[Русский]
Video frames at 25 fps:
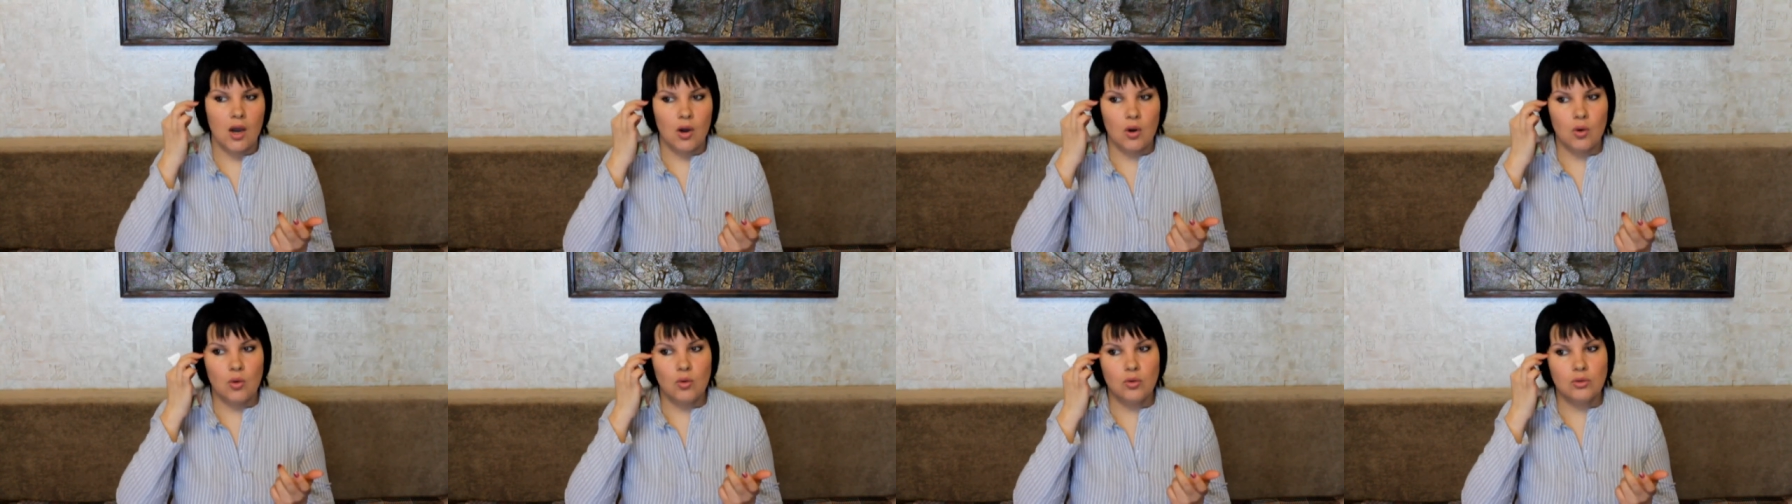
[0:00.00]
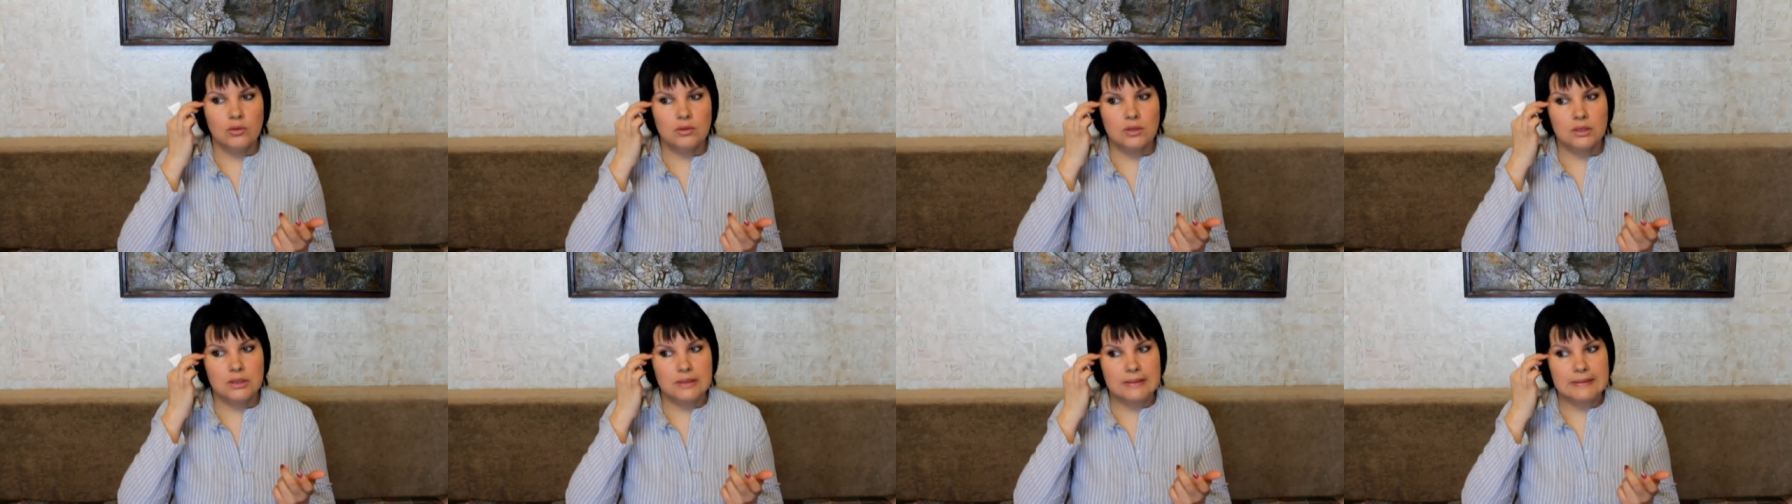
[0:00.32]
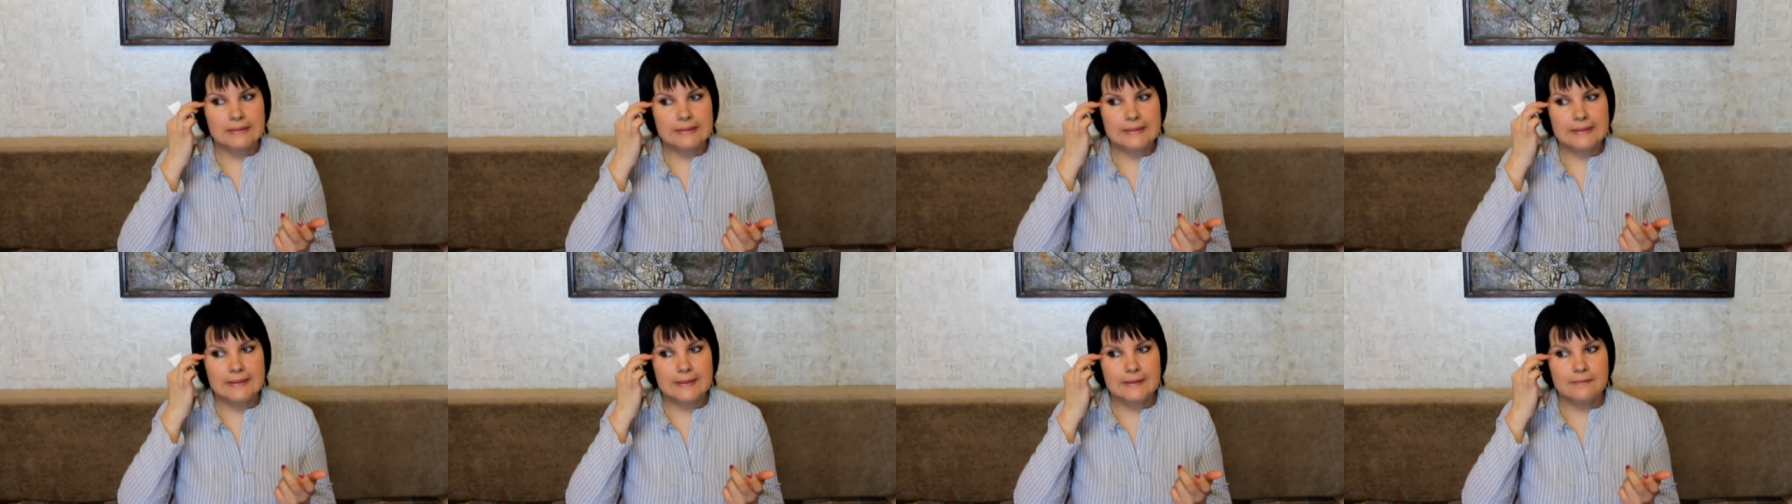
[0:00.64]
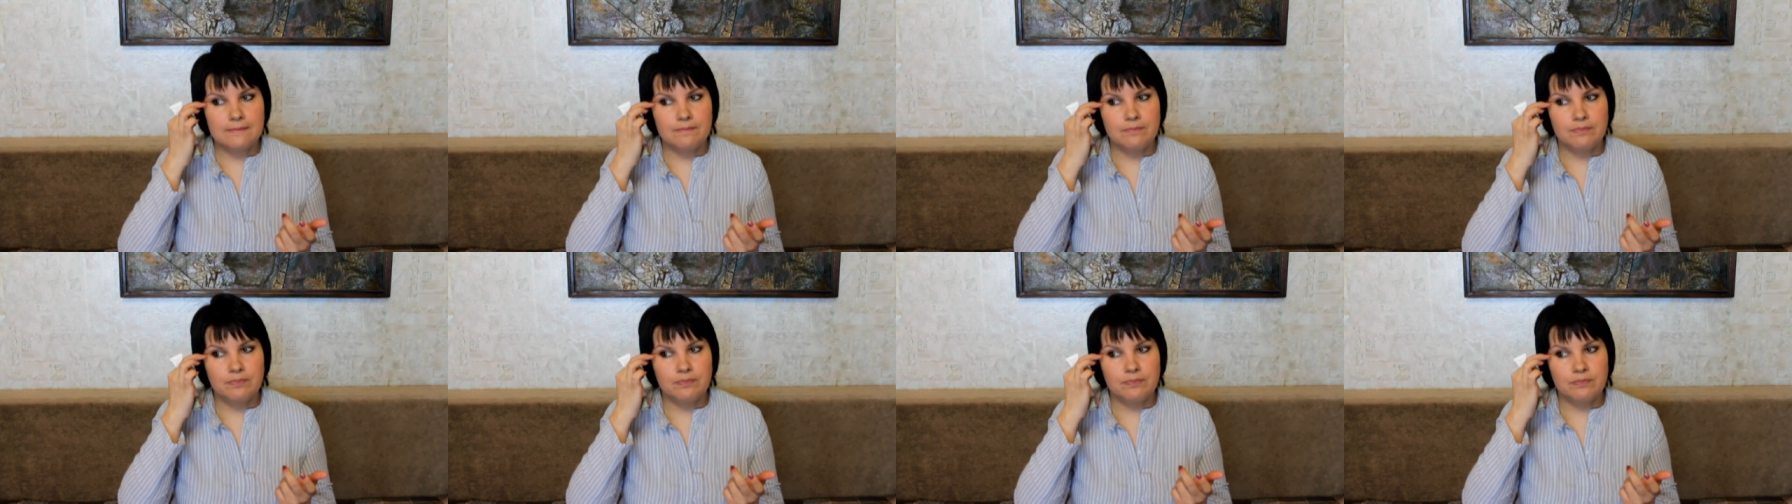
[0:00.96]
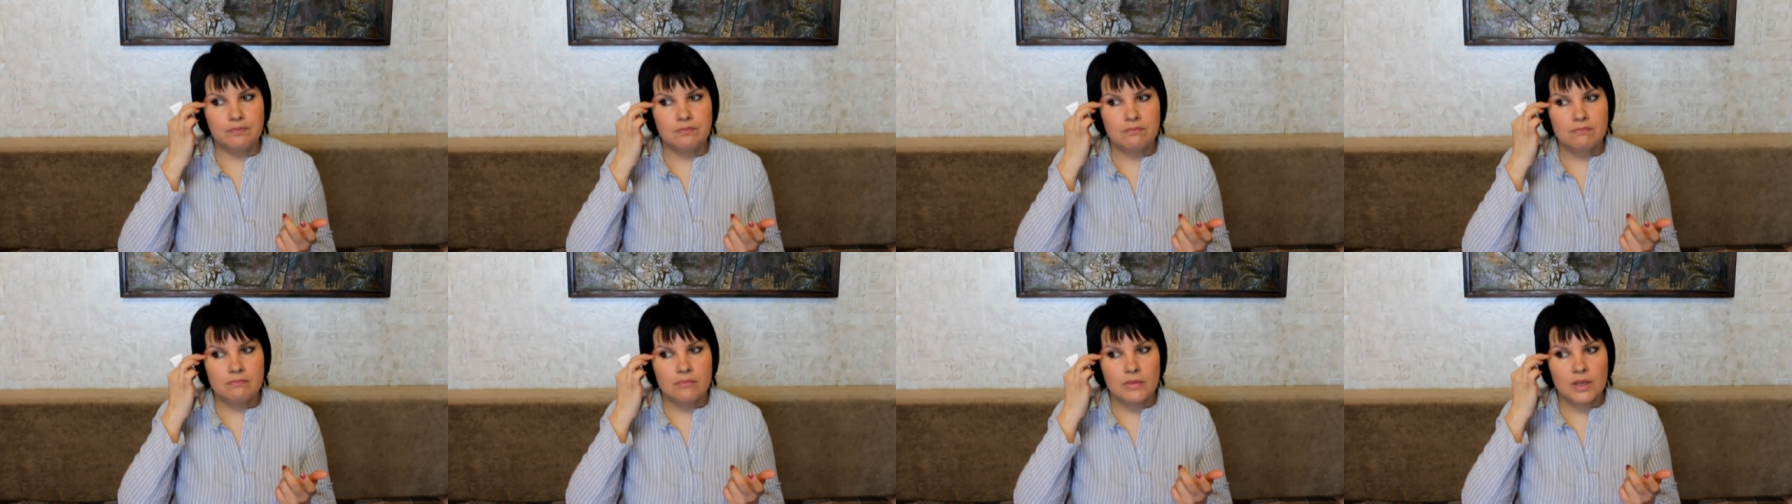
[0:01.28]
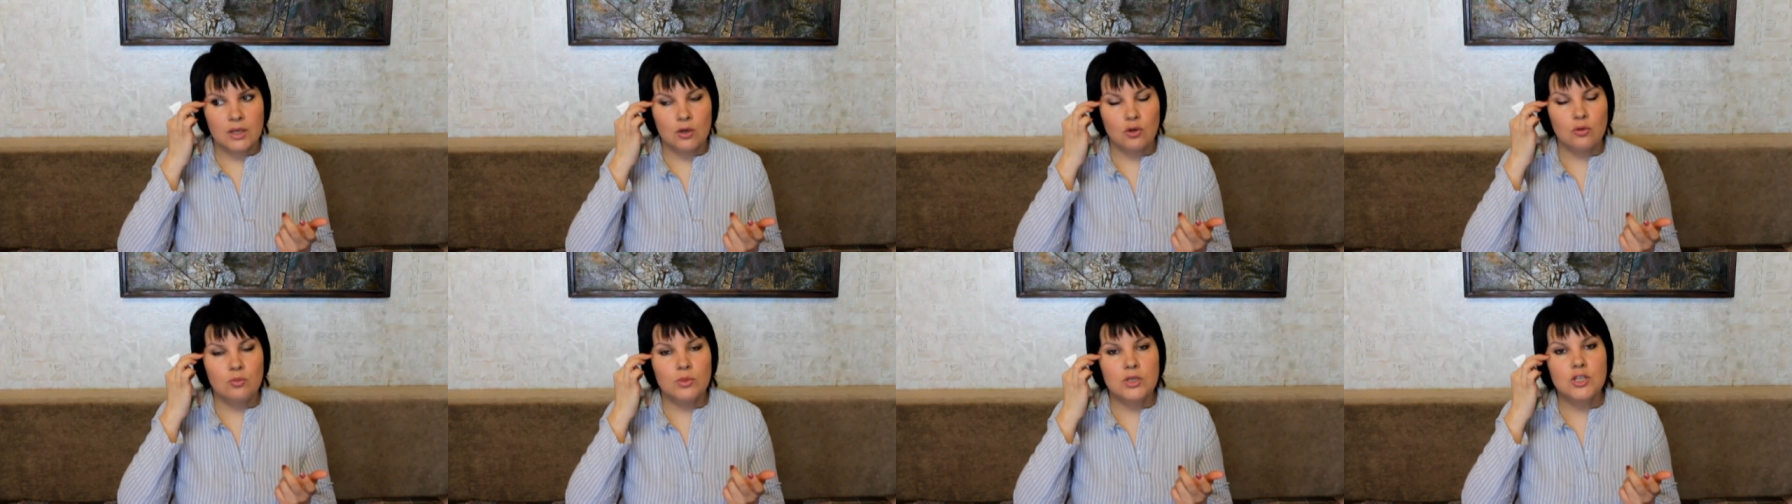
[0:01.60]
он эм,
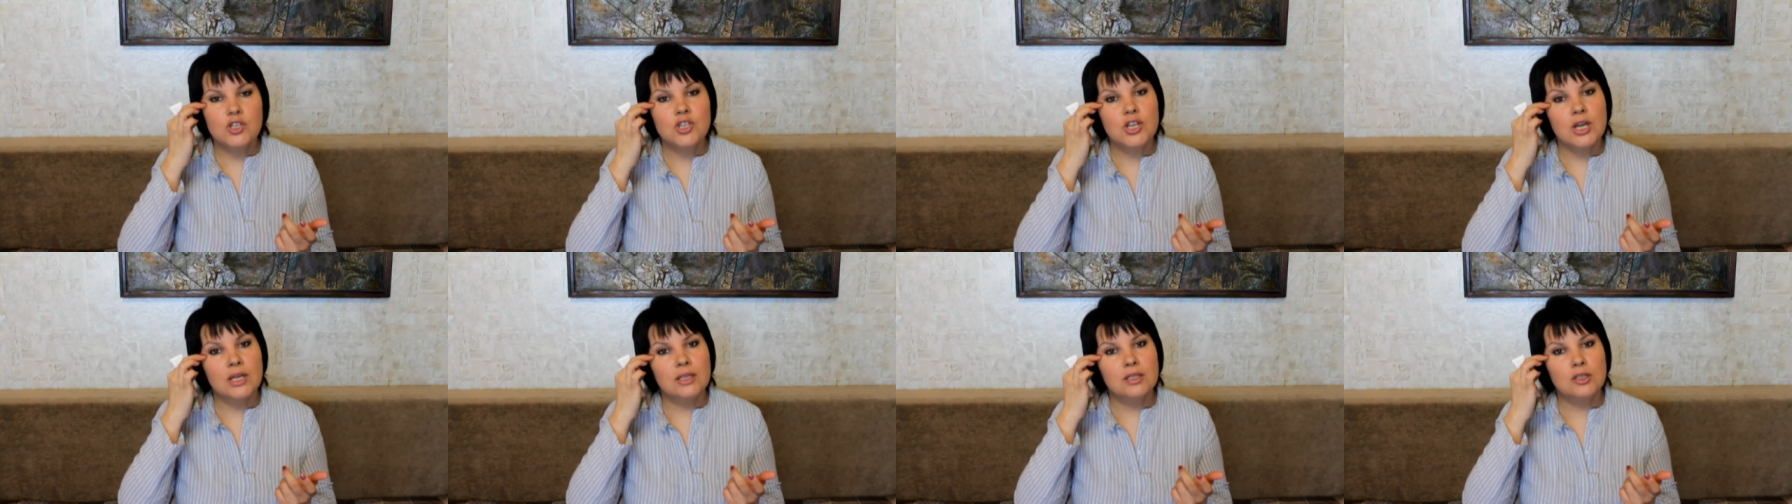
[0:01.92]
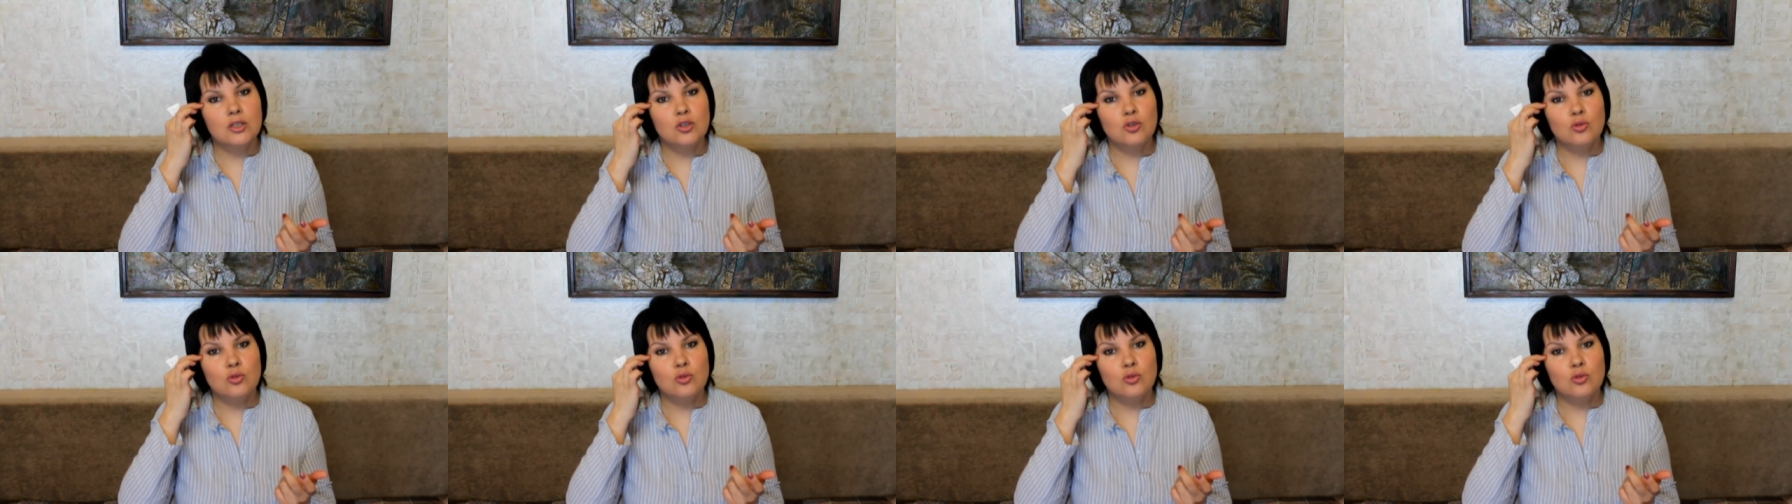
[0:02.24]
уменьшает